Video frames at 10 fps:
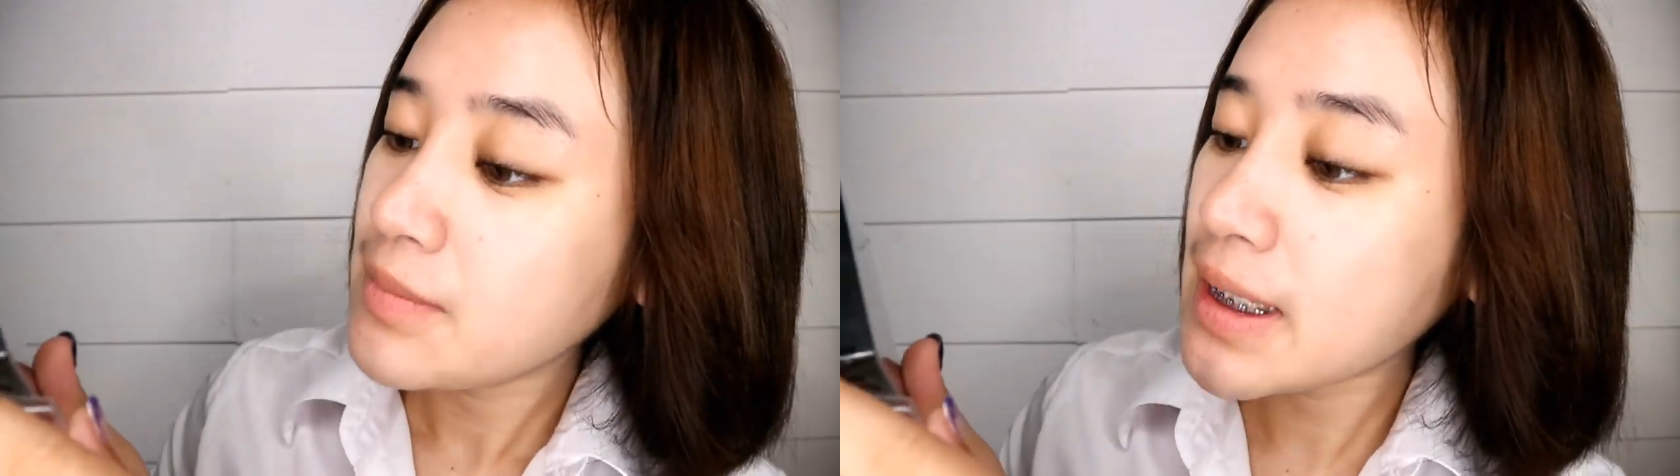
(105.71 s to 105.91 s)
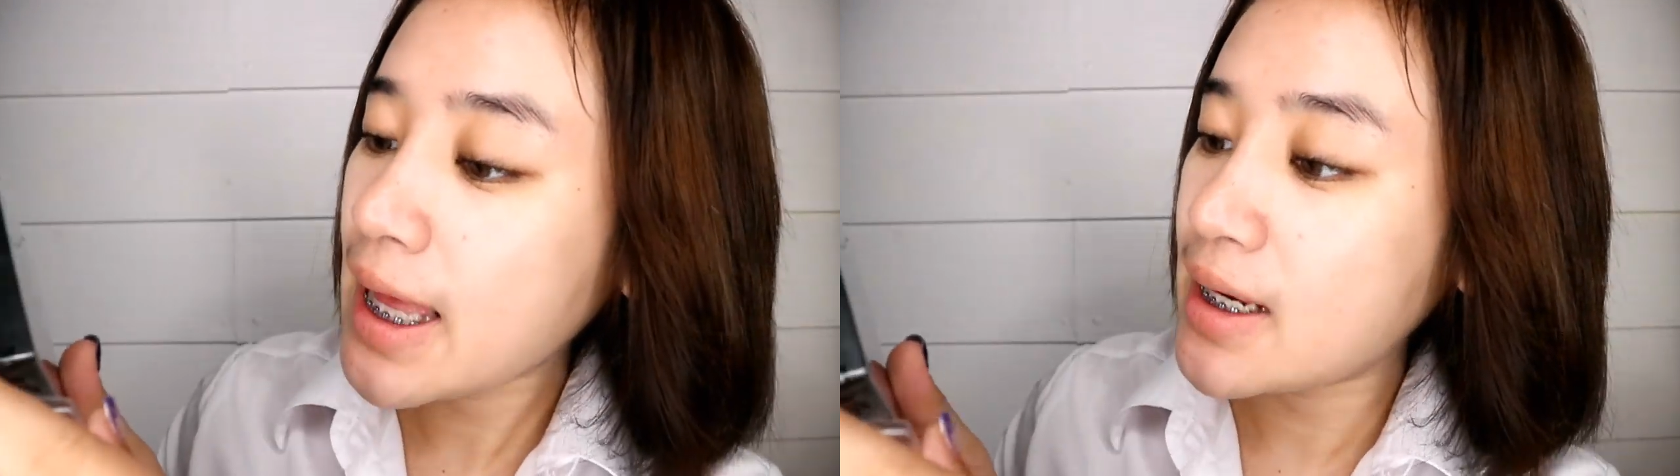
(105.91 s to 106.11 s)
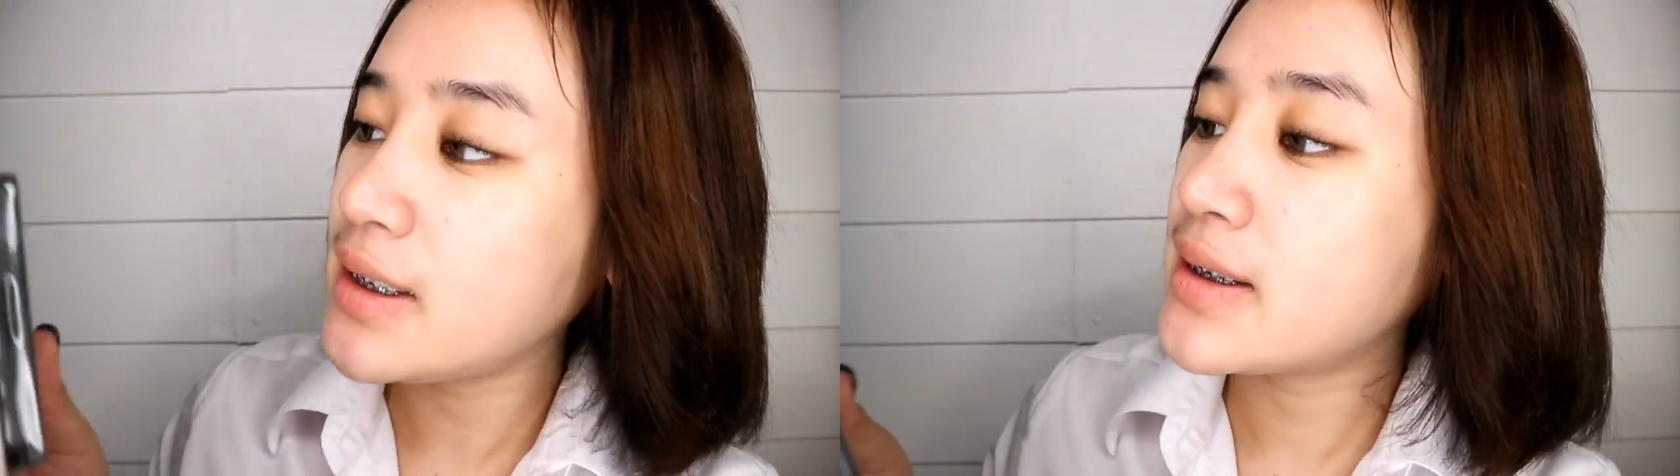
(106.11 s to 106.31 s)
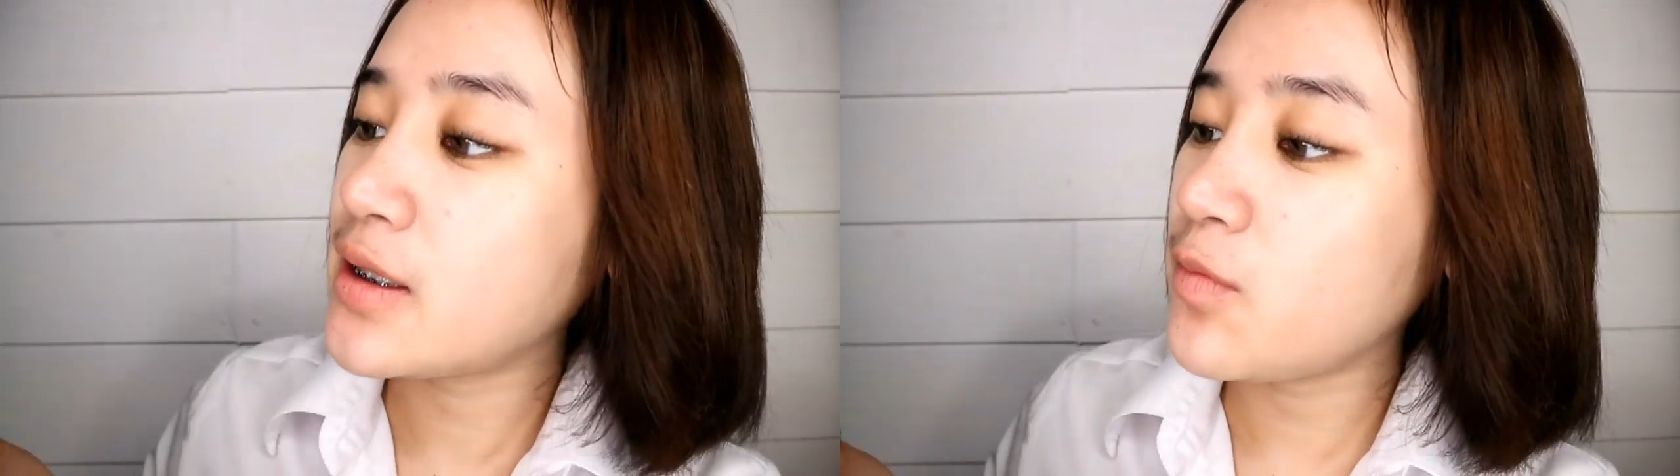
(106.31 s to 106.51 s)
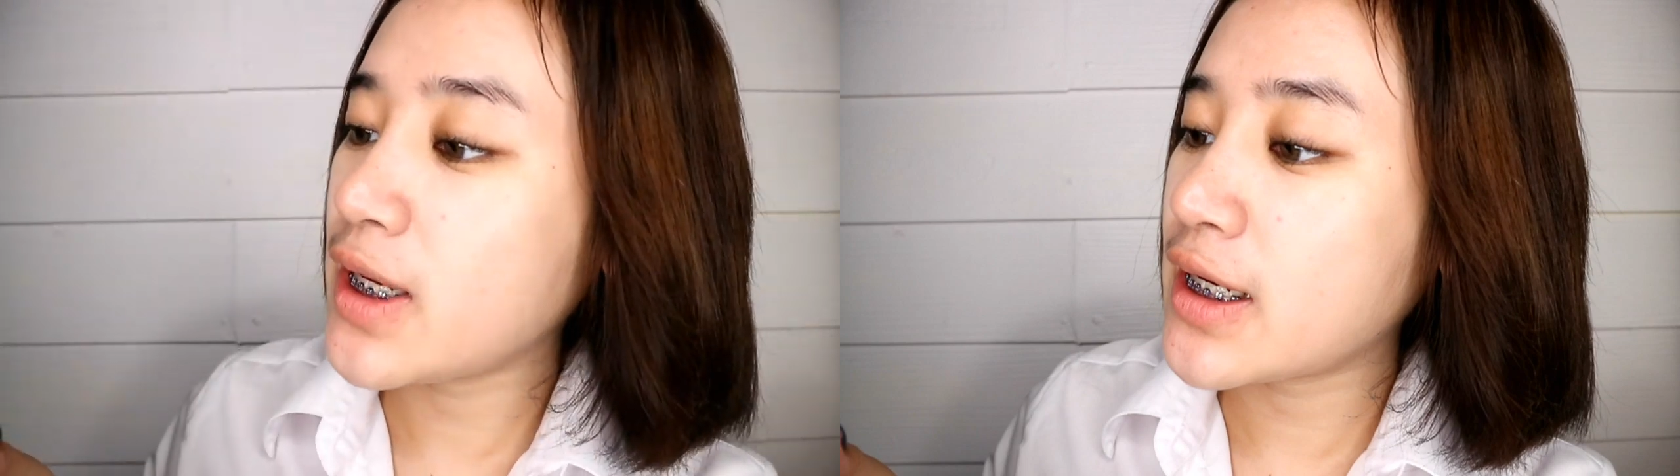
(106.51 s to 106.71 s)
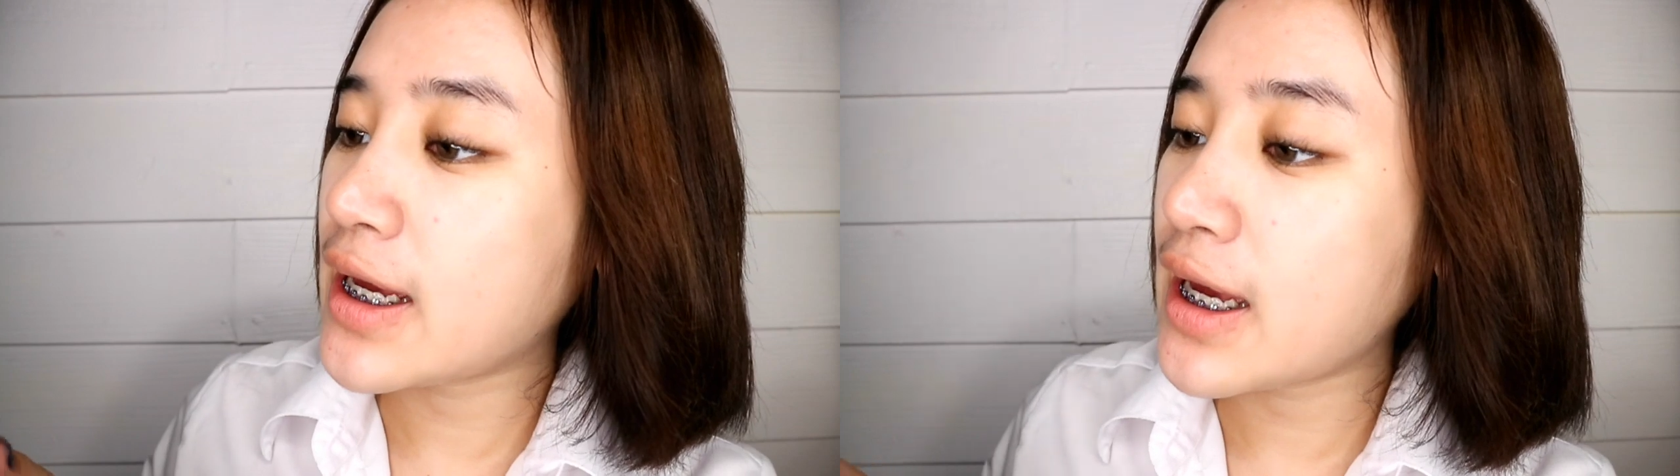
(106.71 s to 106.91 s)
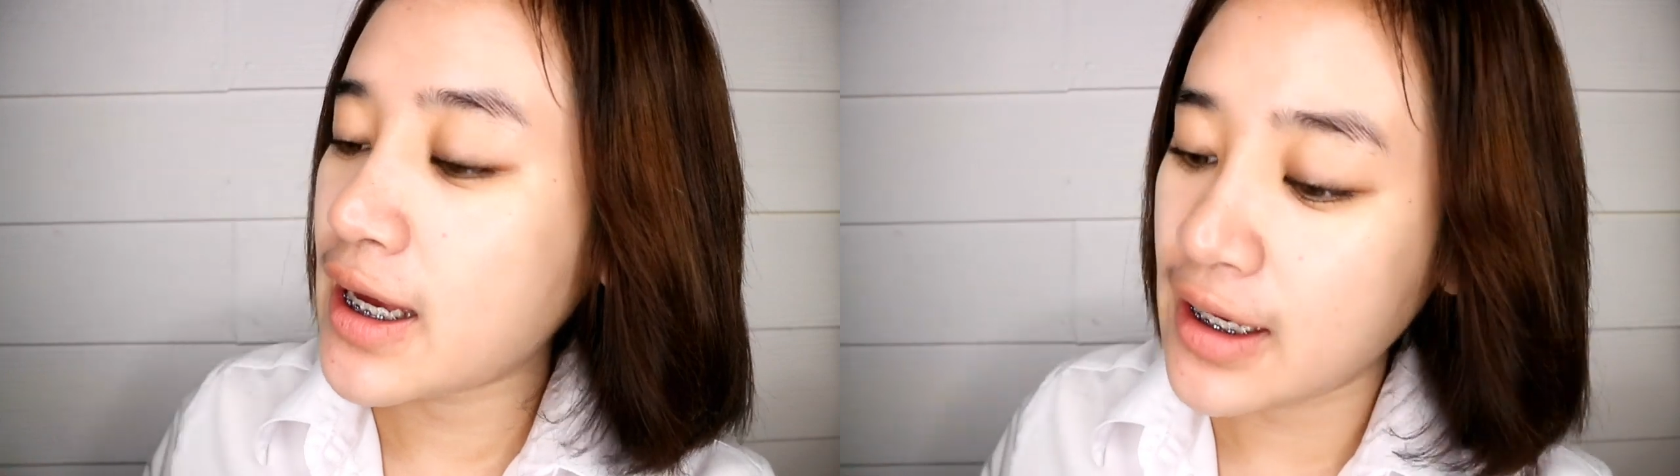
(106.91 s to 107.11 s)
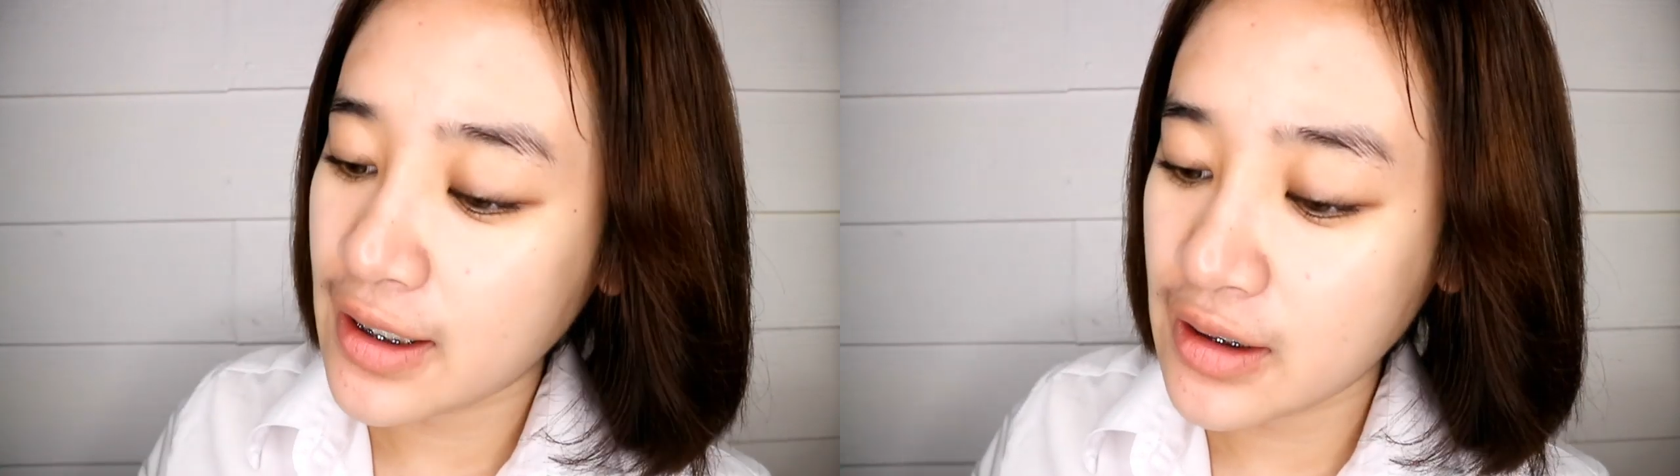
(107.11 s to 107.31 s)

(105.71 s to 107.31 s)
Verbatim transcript: มีขายที่เซเว่นนะคะ